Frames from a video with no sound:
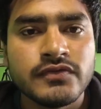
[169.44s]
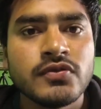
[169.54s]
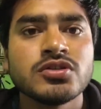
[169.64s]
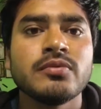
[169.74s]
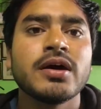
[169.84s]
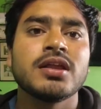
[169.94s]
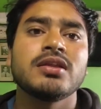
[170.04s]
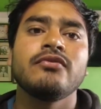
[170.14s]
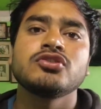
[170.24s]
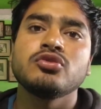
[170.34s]
फिर उसके बाद
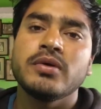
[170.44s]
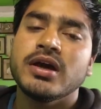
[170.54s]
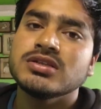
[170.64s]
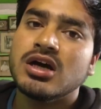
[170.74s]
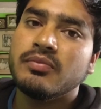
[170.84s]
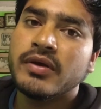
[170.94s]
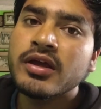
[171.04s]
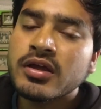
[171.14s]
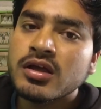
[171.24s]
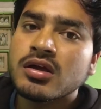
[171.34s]
आता है विष्णुप्रयाग जहाँ पे